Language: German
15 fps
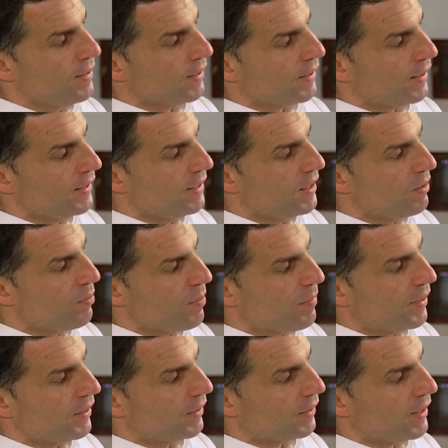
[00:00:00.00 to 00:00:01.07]
kann ich hier mit
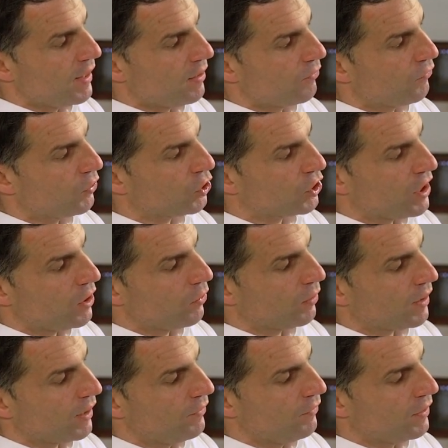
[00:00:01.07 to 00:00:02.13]
meiner Gegenverstellung
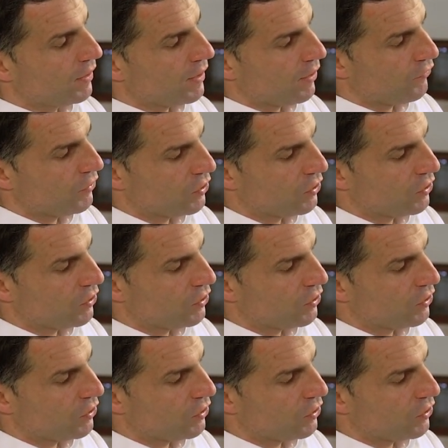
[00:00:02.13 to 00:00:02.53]
kann ich wieder dafür